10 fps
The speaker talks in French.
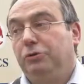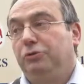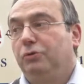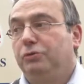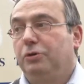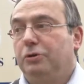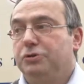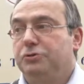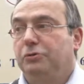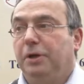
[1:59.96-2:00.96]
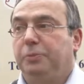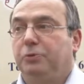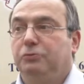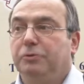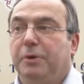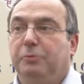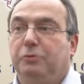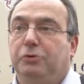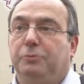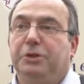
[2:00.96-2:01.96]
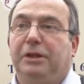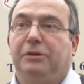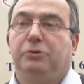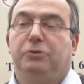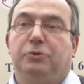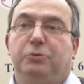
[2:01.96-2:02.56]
y a une concurrence sur les produits, mais bon, comme il y a de